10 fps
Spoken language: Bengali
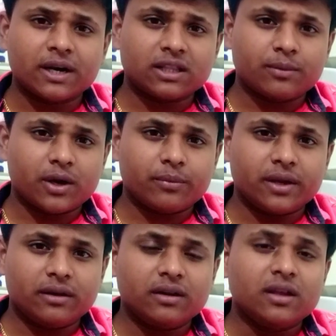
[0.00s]
বানাতে
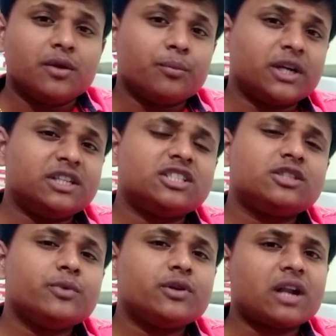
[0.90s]
পারবেন বা
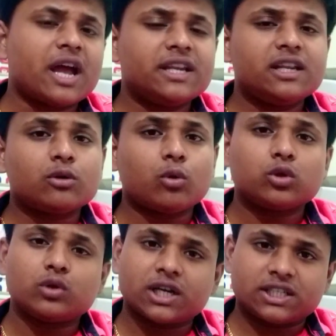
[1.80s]
ডিস্ট্রিবিউটার আইডির
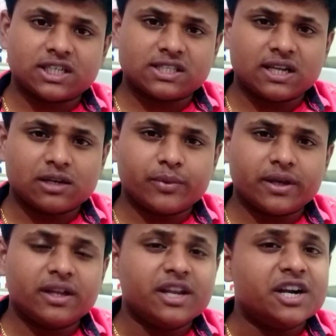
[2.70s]
কত টাকা চার্জ লাগবে
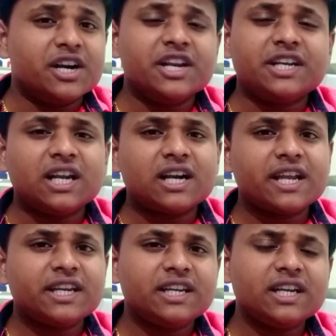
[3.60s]
রিটেলার
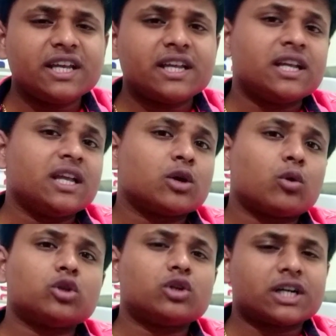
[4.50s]
আইডি নিলে
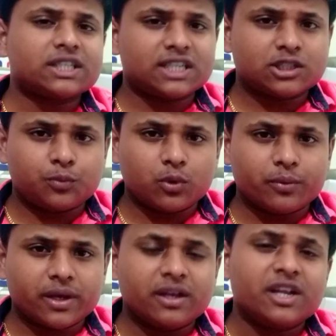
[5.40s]
কত টাকা চার্জ
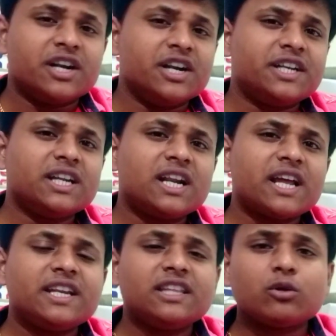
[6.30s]
পড়বে রিটেলার
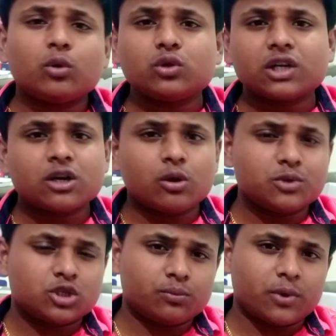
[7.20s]
আইডিতে কত টাকা
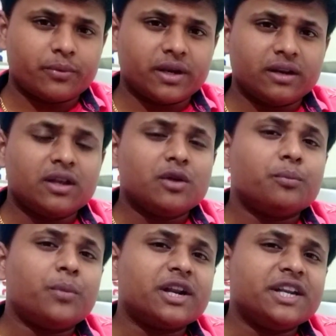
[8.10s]
কমিশন পাবেন
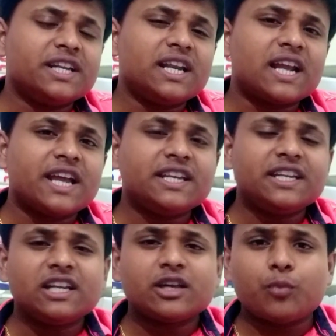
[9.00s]
বা রিটেলার আইডি
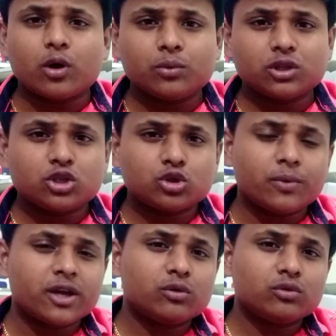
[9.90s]
নিলে কি পরবর্তী
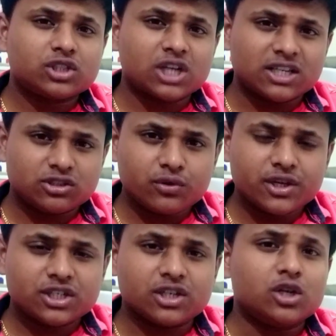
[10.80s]
সময়ে কোনো চার্জ
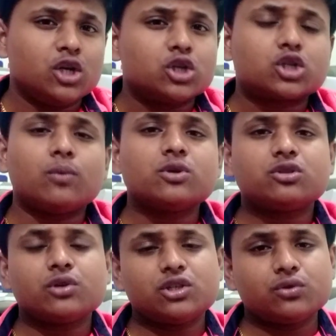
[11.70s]
রয়েছে
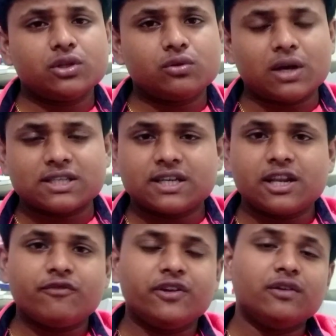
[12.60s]
সমস্ত কিছু কিন্তু আজকের
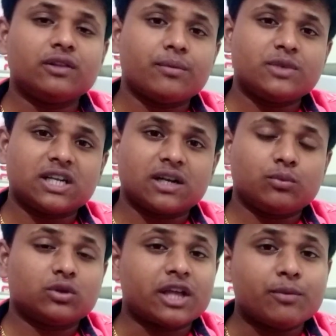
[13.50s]
এই ভিডিওতে আমি
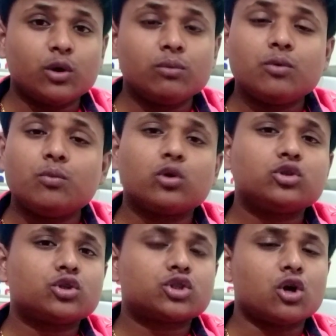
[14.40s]
জানাবো তাই বলবো
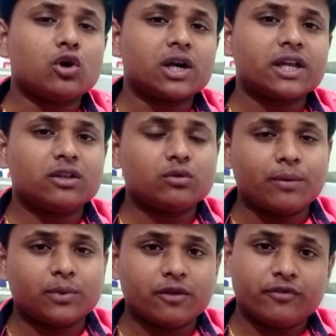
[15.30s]
মনোযোগ সহকারে কিন্তু
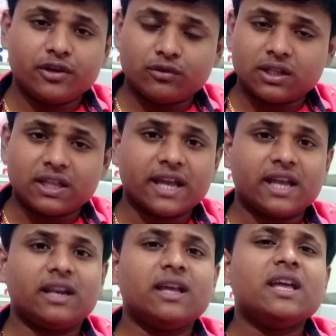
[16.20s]
আপনারা ভিডিওটা
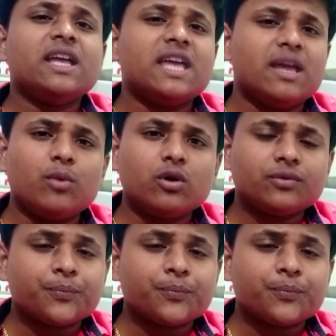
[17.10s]
দেখেন এবং